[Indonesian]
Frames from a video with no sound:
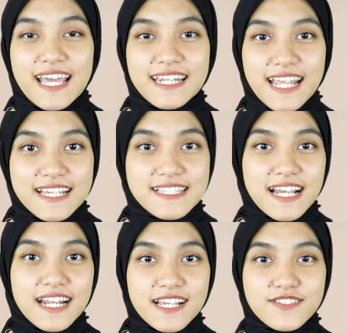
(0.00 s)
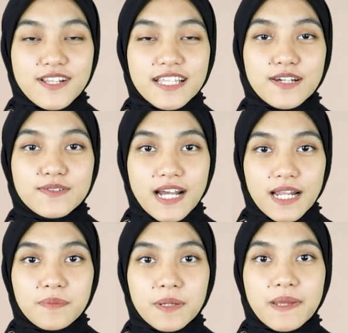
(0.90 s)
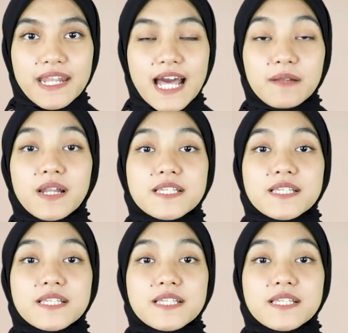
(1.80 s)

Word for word: Nah, sekarang sudah tahu kan perbedaan